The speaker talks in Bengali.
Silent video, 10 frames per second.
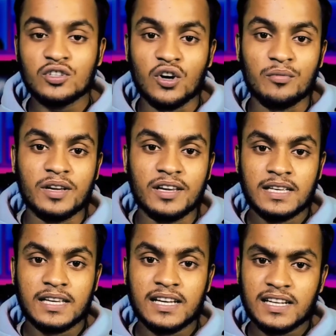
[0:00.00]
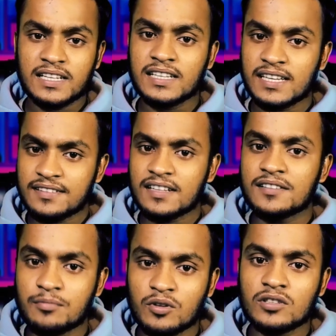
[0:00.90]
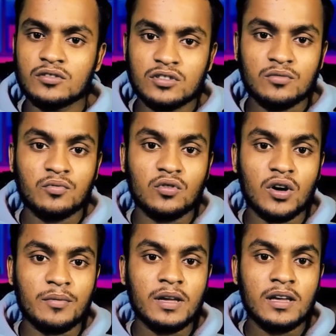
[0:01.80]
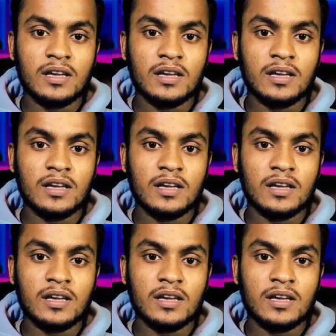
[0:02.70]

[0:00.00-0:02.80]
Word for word: তৈরি হবে এখানে এটাকে স্কার্স বললে যদিও ভুল হবে